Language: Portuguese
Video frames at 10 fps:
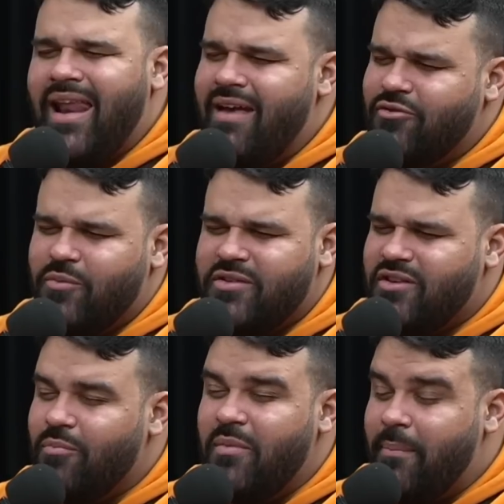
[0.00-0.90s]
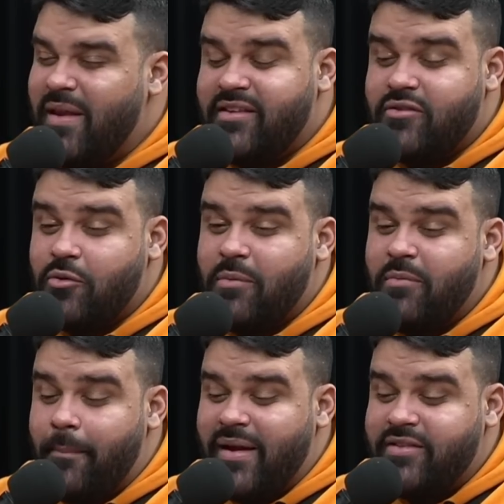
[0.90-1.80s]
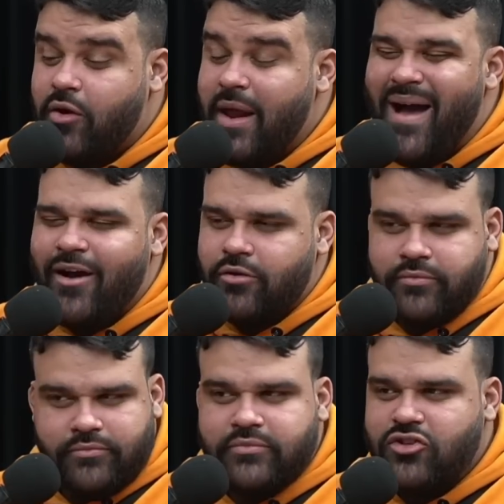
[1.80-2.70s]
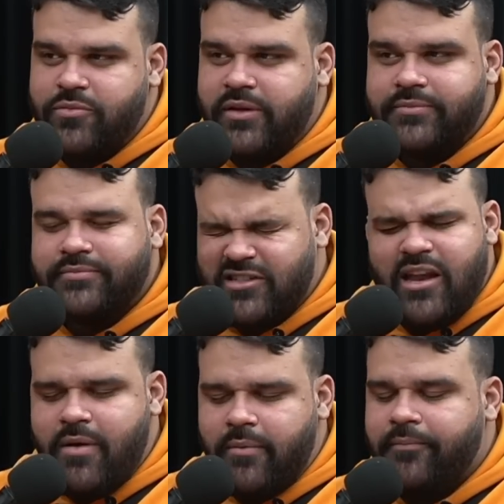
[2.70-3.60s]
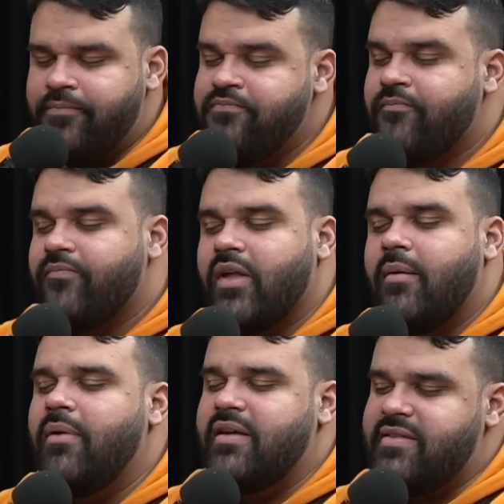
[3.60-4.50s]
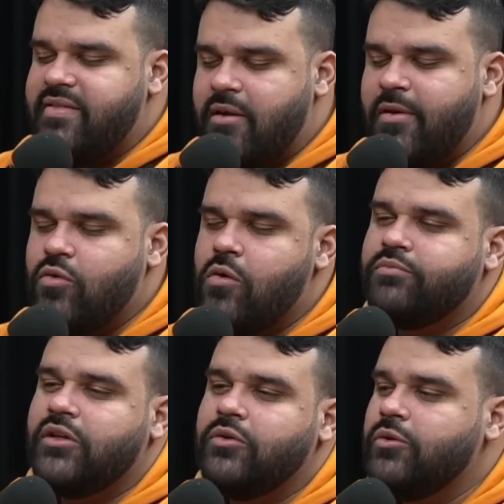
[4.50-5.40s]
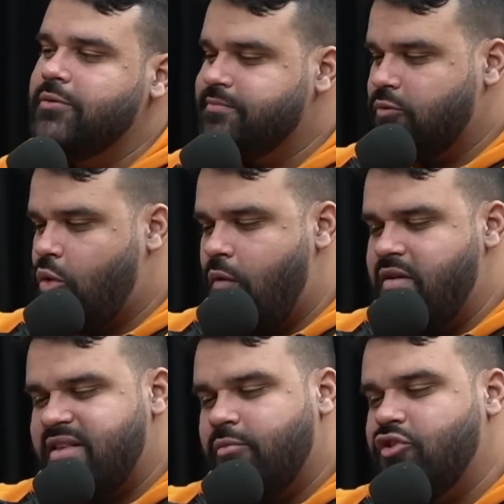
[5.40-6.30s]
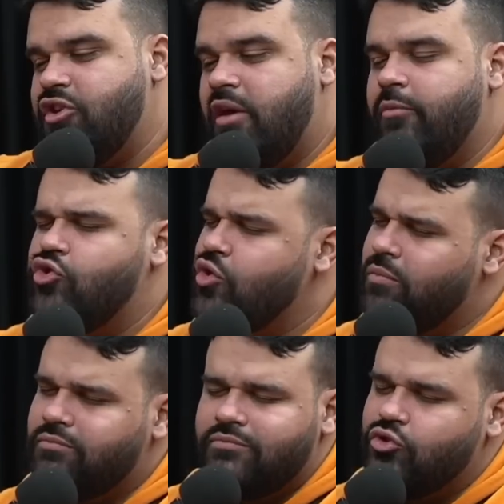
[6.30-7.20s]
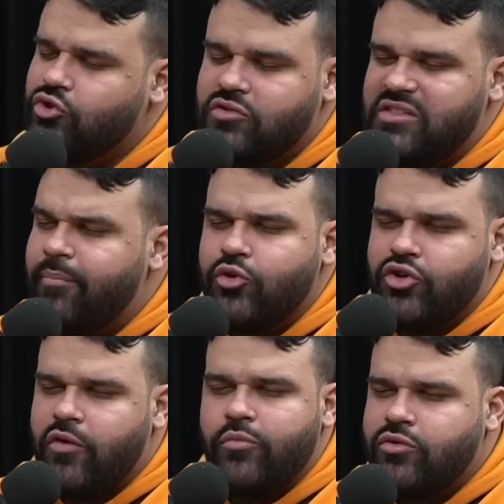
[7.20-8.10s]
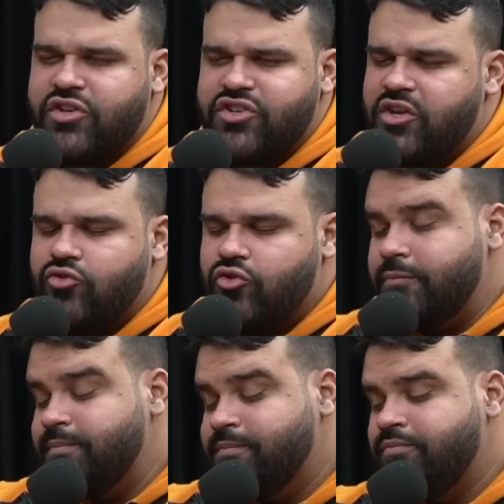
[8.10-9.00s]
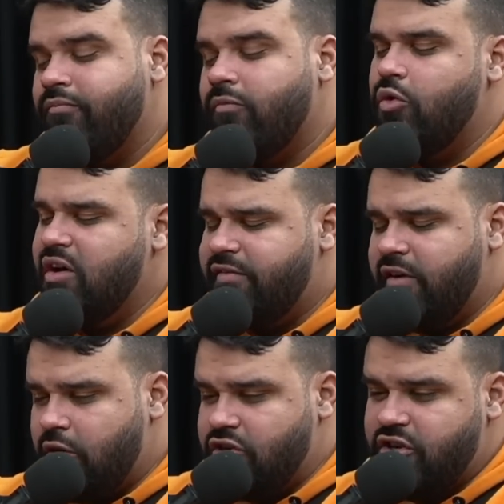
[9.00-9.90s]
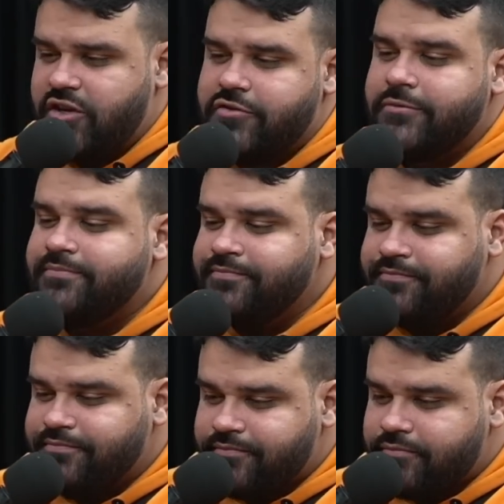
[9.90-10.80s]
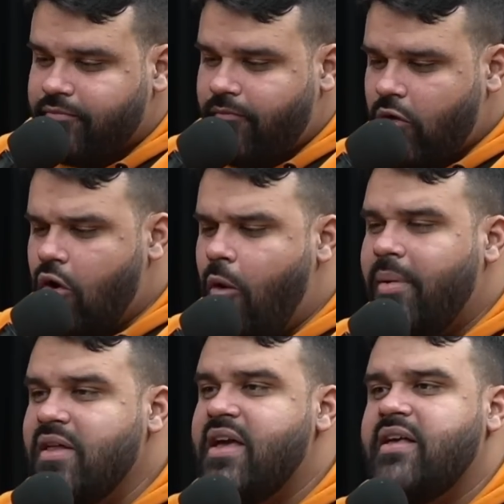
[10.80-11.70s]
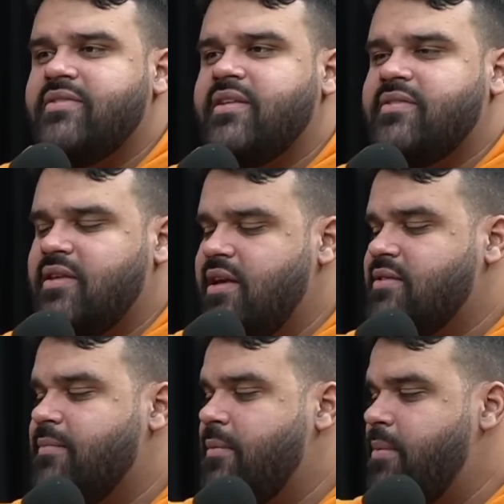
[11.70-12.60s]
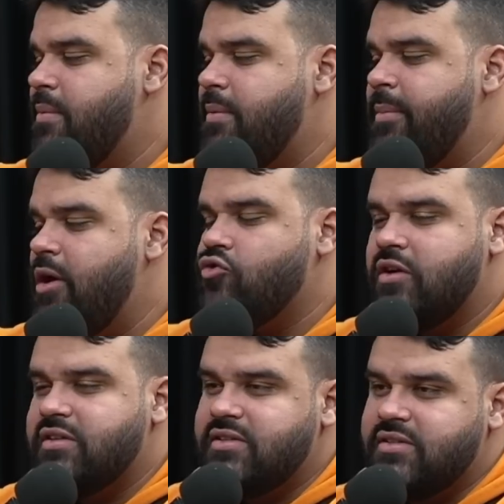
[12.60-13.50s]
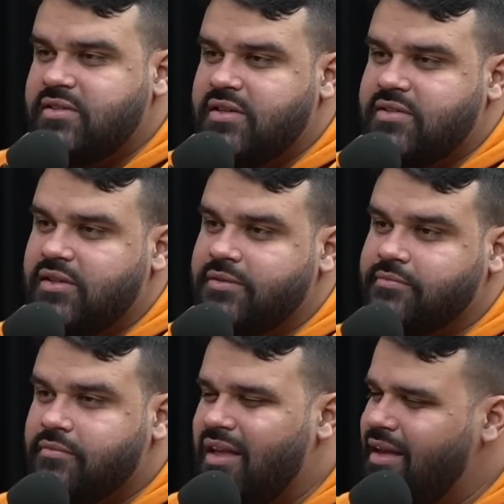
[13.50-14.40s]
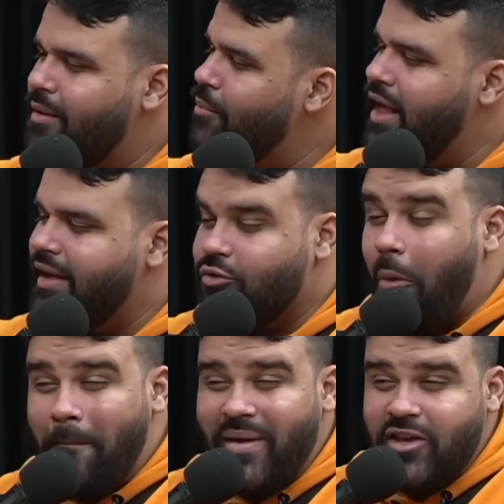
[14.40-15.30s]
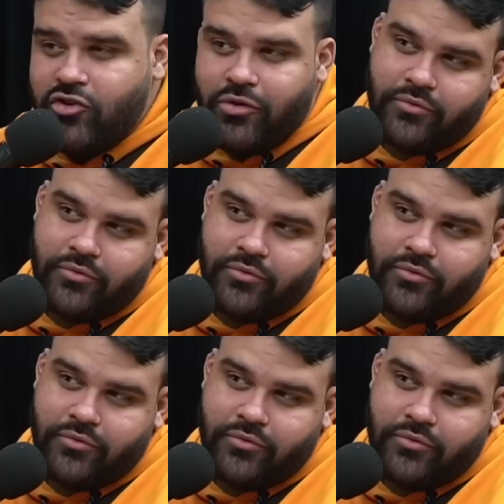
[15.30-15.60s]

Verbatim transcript: Tipo assim, eu, mano, parecia que eu, mano, parecia que eu era magro dentro de mim. Sério mesmo. Moleque, sentei no mesmo computador, conversar no time. O John, o John sempre motivou muito a gente, o John. O Ian falou com a gente. o plano é esse, esse, esse, babá, babá, babá, o jogo é assim, assim, assim. Moleque, no pistol.